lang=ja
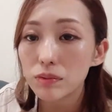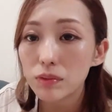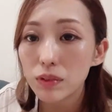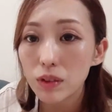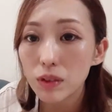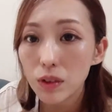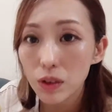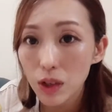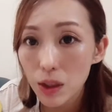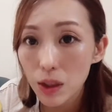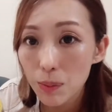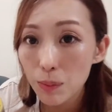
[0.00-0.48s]

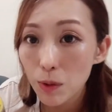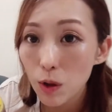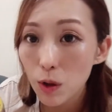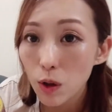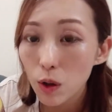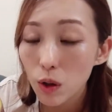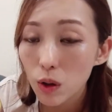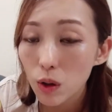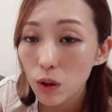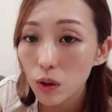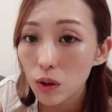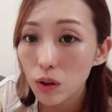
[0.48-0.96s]
これ
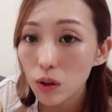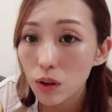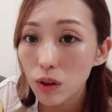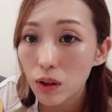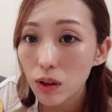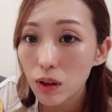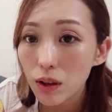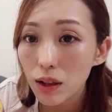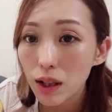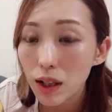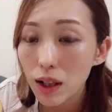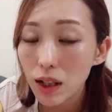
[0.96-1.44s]
も
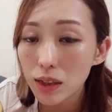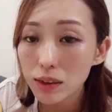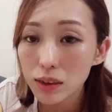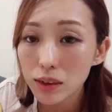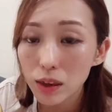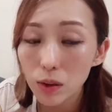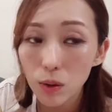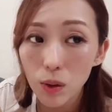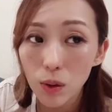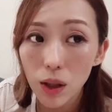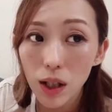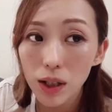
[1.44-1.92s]

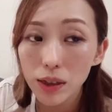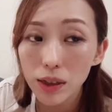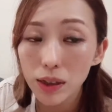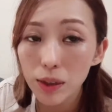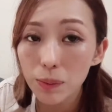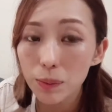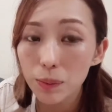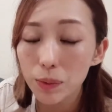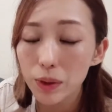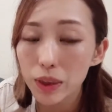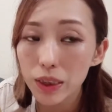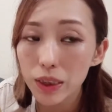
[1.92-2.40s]
朝ごはん
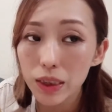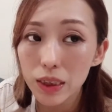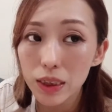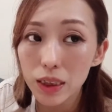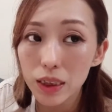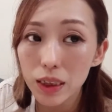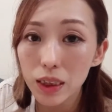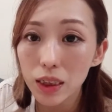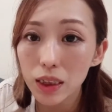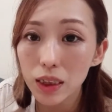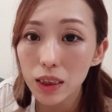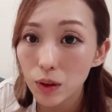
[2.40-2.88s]
でもいい
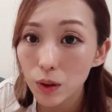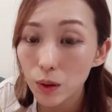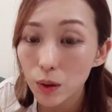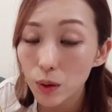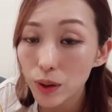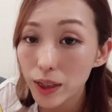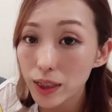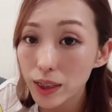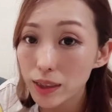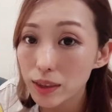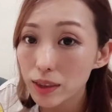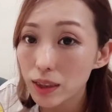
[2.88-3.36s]
し
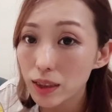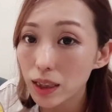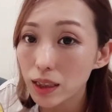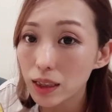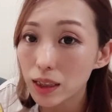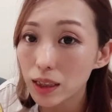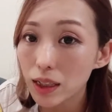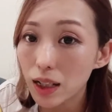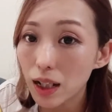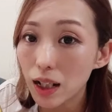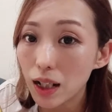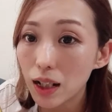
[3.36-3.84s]
おやつが
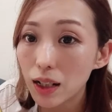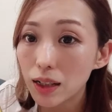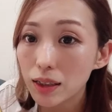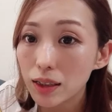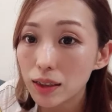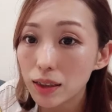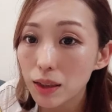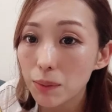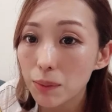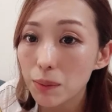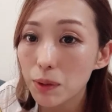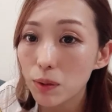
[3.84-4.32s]
てら
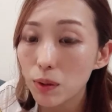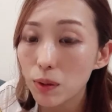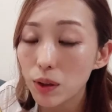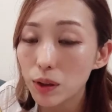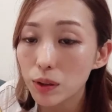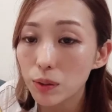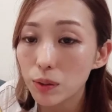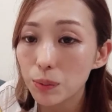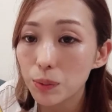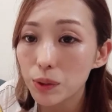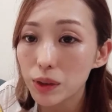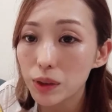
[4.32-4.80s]
食べようか
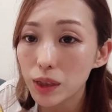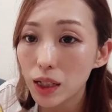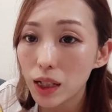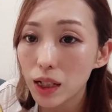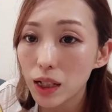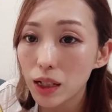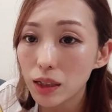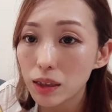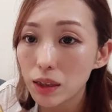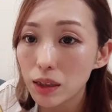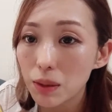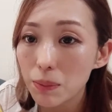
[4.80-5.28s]
と思って買っ
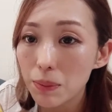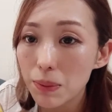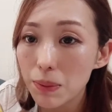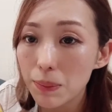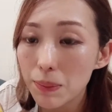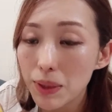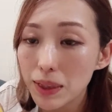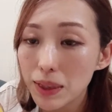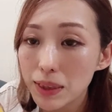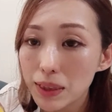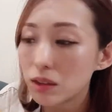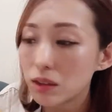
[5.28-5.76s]
てみ
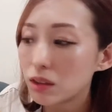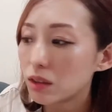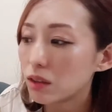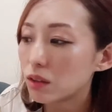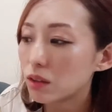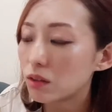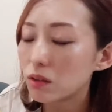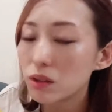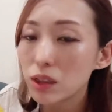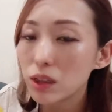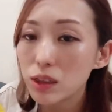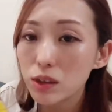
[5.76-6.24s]
ました
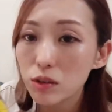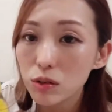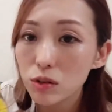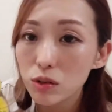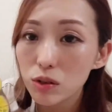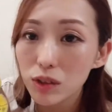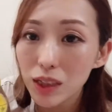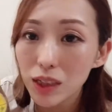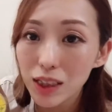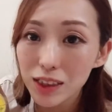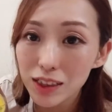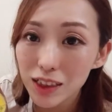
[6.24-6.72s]
これちょっ
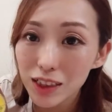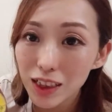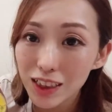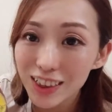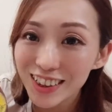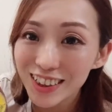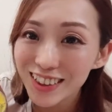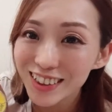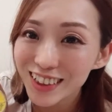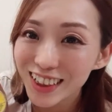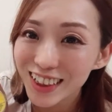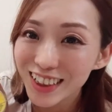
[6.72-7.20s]
と懐か
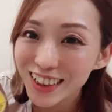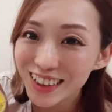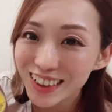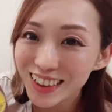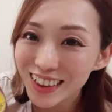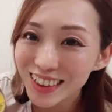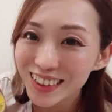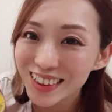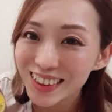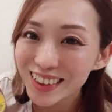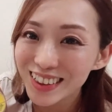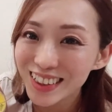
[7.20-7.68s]
しくないです
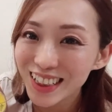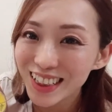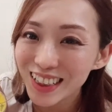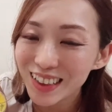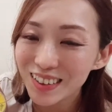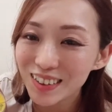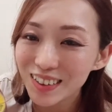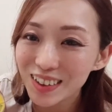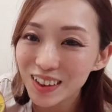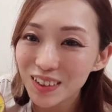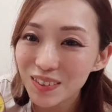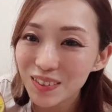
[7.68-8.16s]
かちっちゃい
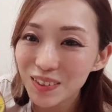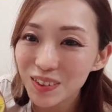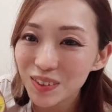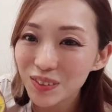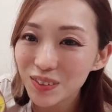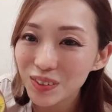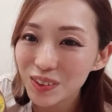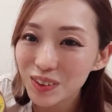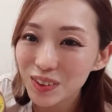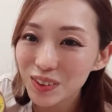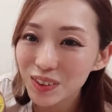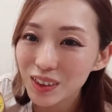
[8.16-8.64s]
時子
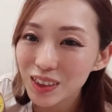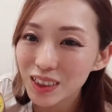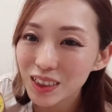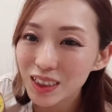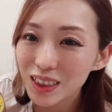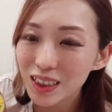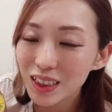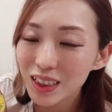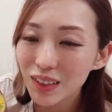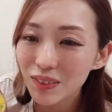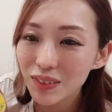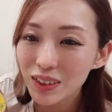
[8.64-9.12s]
供の時
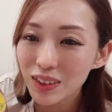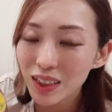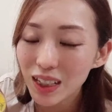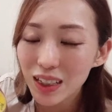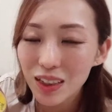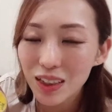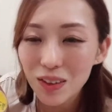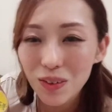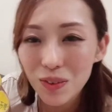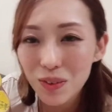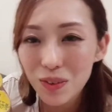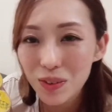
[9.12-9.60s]
に食べた
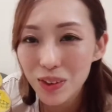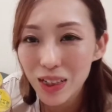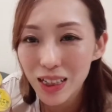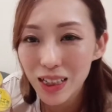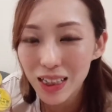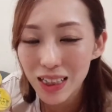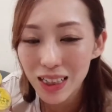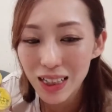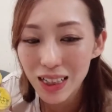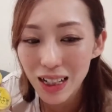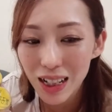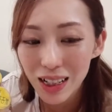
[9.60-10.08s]
ような
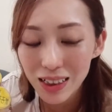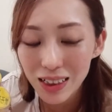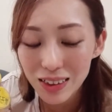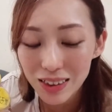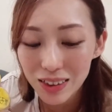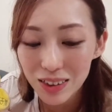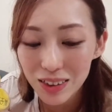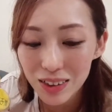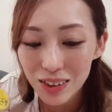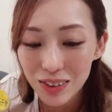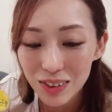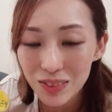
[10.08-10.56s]
気が
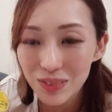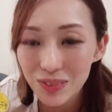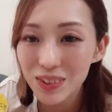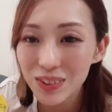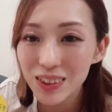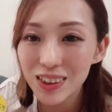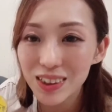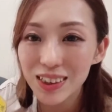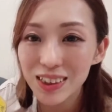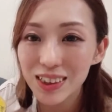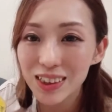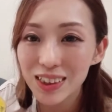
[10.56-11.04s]
す
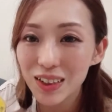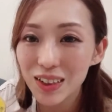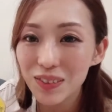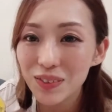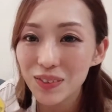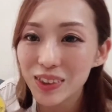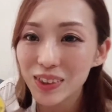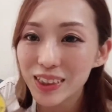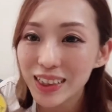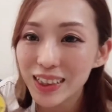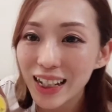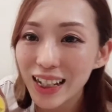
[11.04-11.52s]
るって
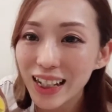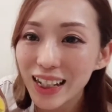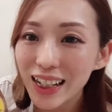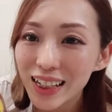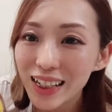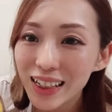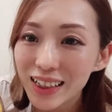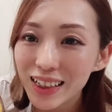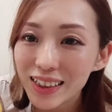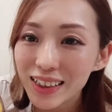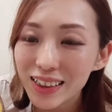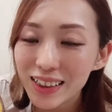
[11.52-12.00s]
思って
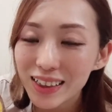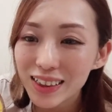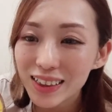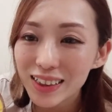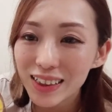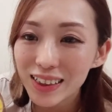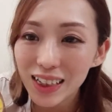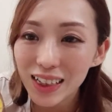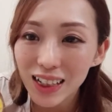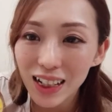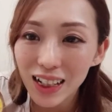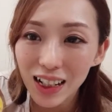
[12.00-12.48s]

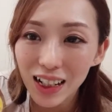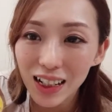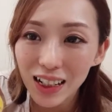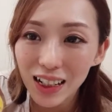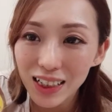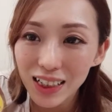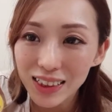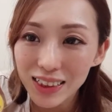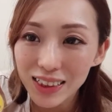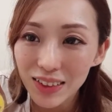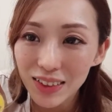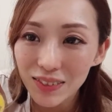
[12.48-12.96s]
なんか
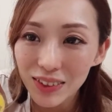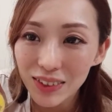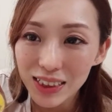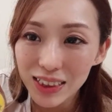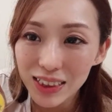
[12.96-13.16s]
買っちゃいまし